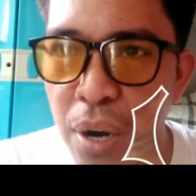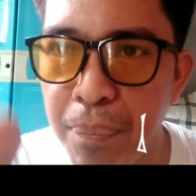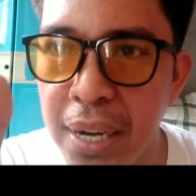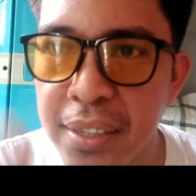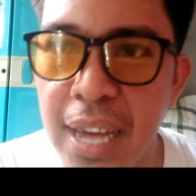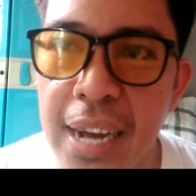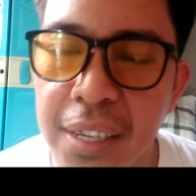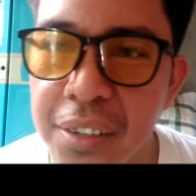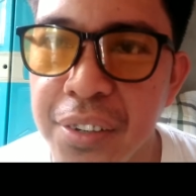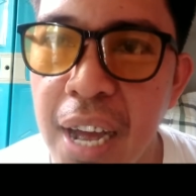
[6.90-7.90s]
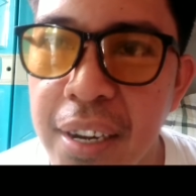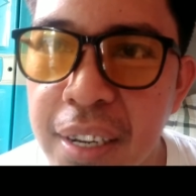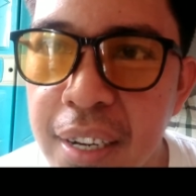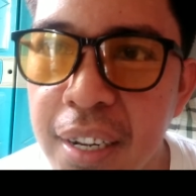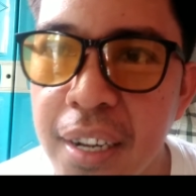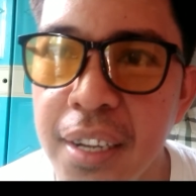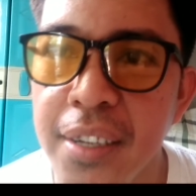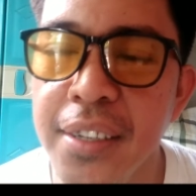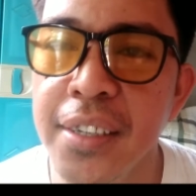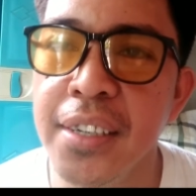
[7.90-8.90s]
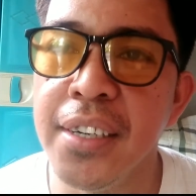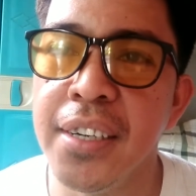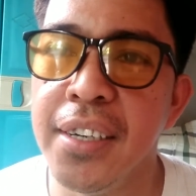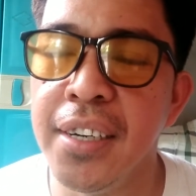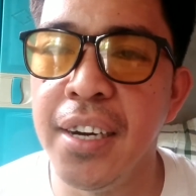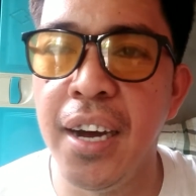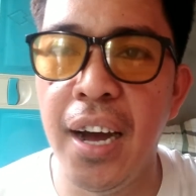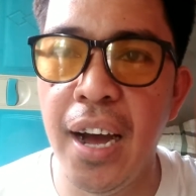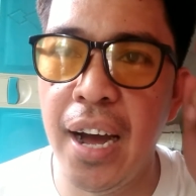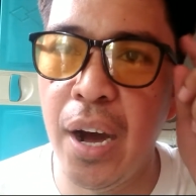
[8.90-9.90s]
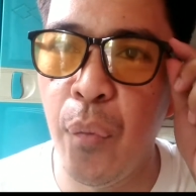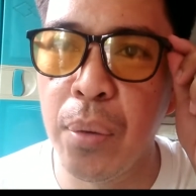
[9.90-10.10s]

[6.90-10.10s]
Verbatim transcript: ka pa sa aking channel, uh,